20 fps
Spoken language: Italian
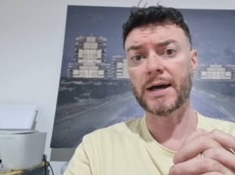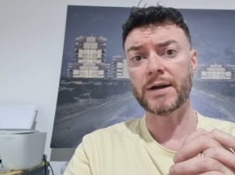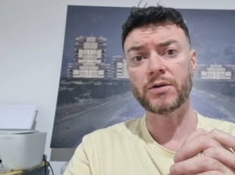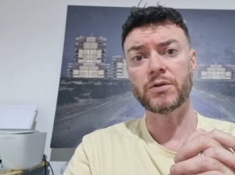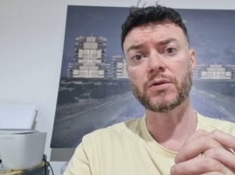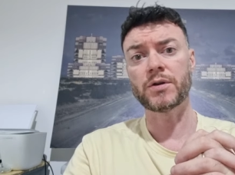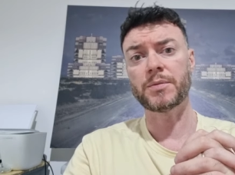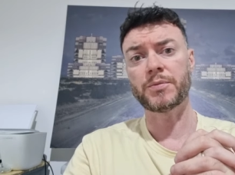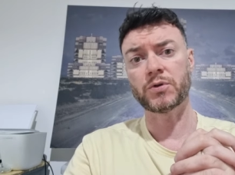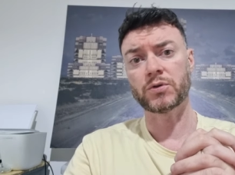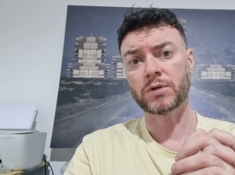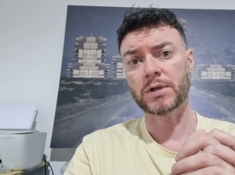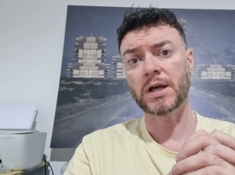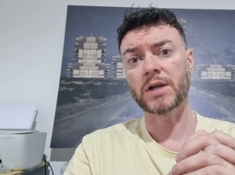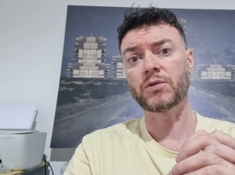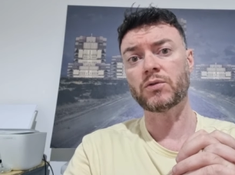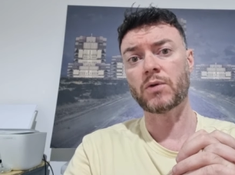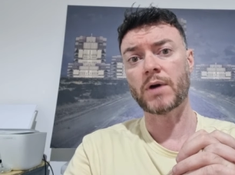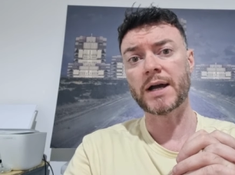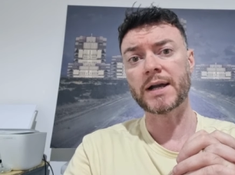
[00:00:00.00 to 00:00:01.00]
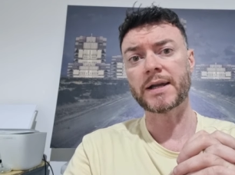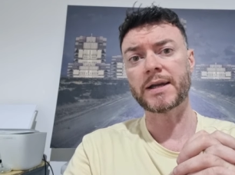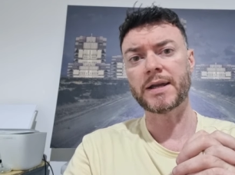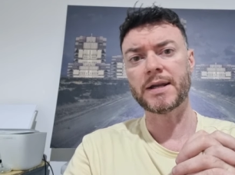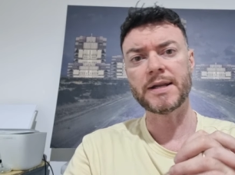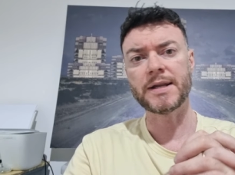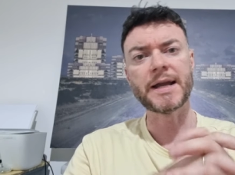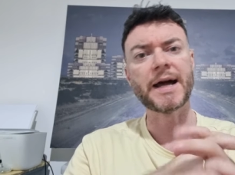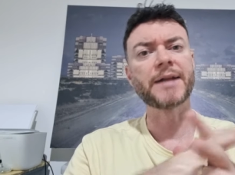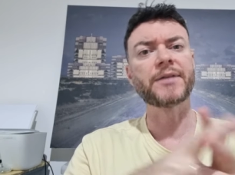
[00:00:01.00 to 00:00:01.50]
hanno riportato
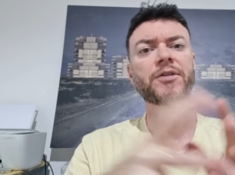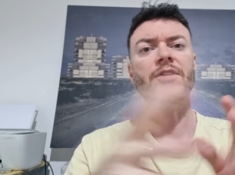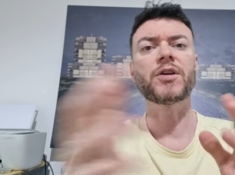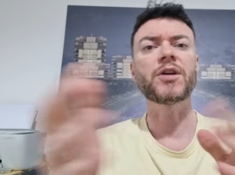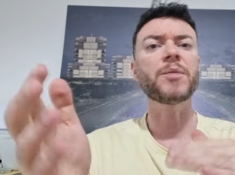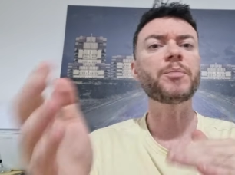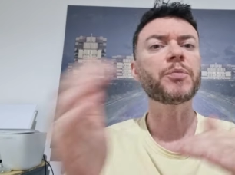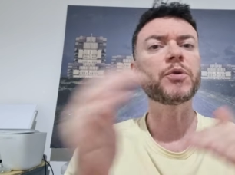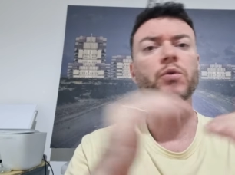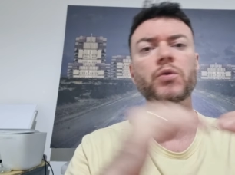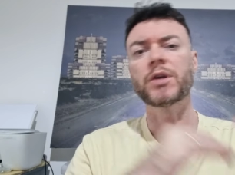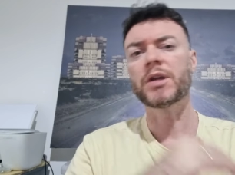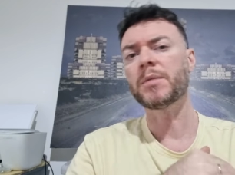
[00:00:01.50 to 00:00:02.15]
anche gli altri, chi più,